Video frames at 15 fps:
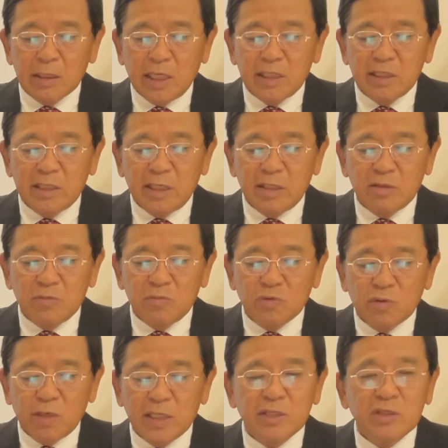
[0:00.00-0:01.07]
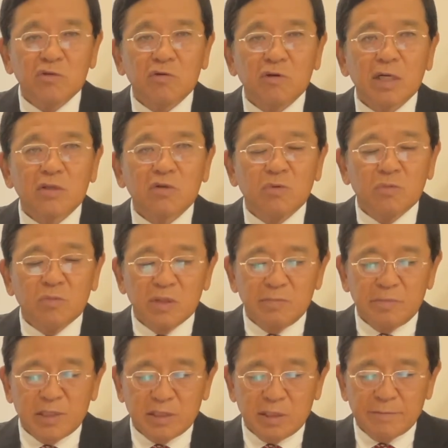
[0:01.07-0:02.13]
体制というものが必要かと思い
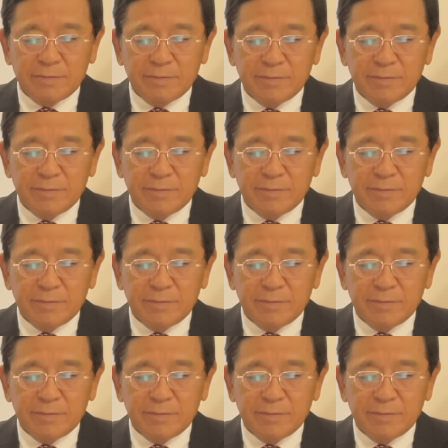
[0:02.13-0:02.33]
ます。